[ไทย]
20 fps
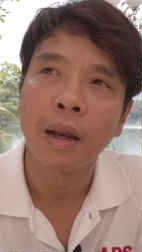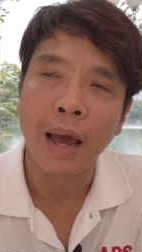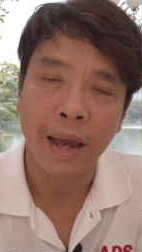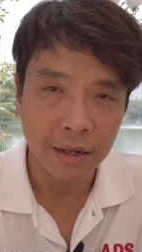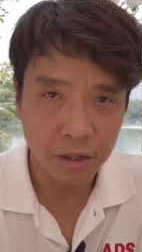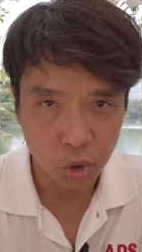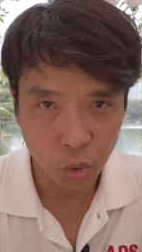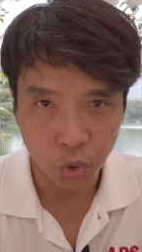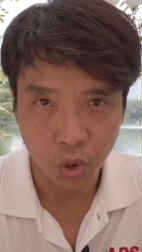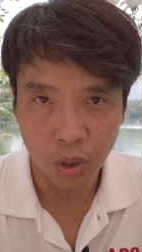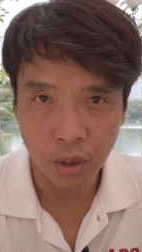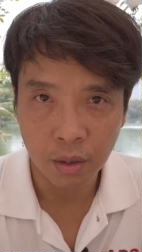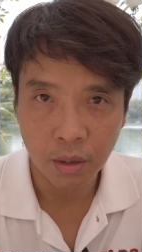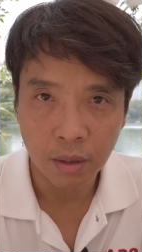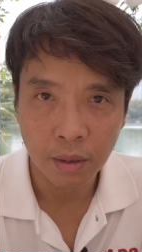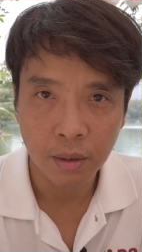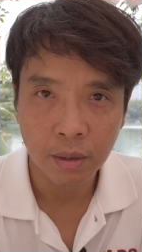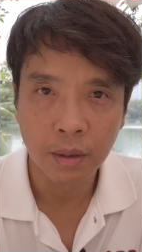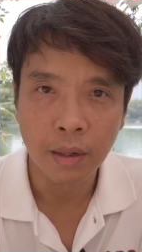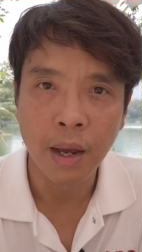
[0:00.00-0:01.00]
หลายจุด
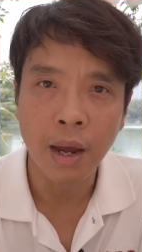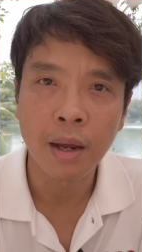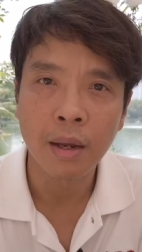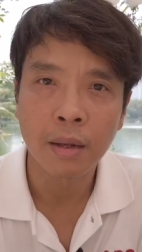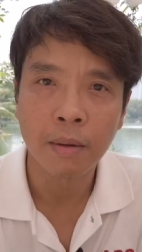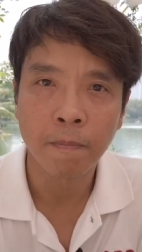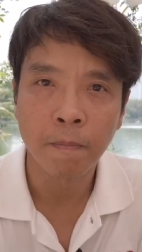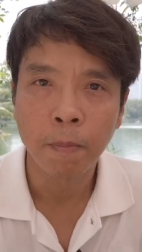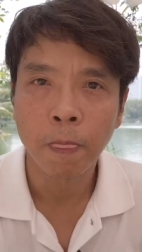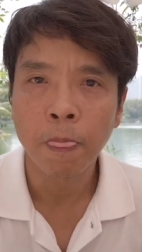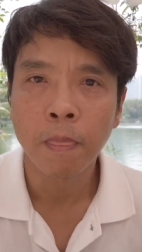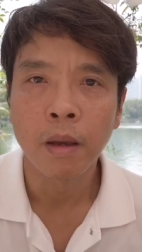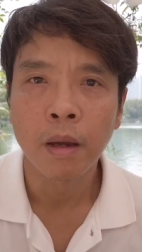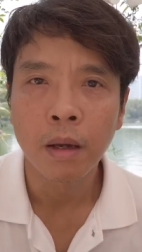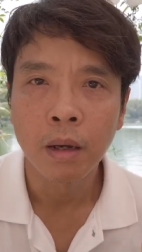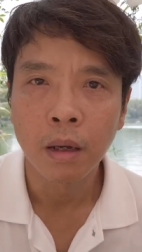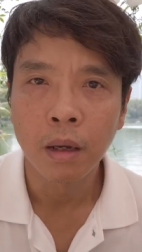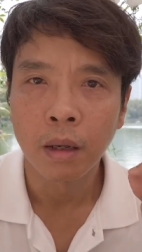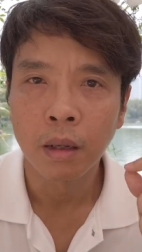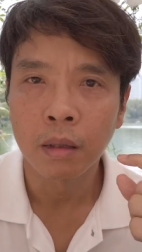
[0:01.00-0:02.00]
นะ
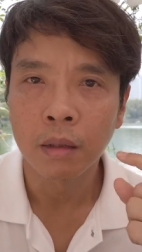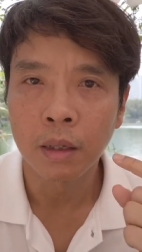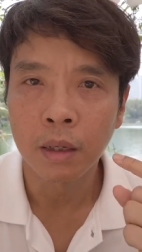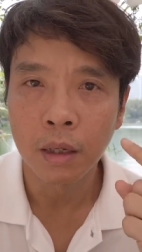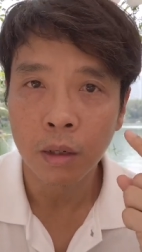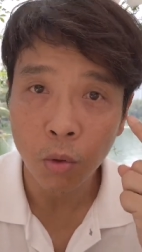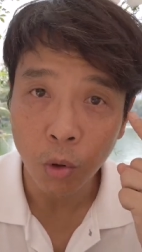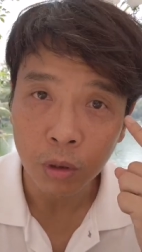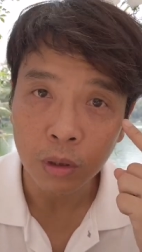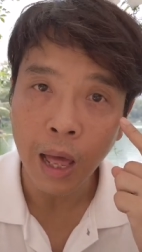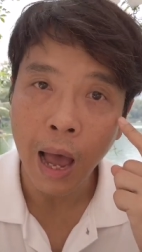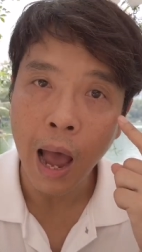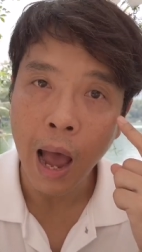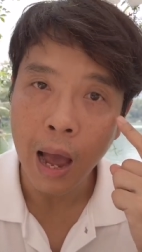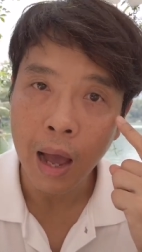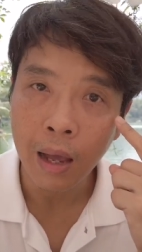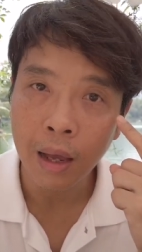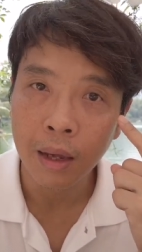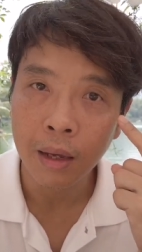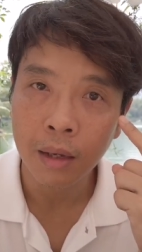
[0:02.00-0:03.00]
ที่ดวงตา
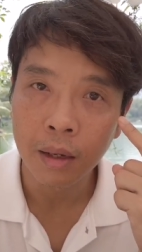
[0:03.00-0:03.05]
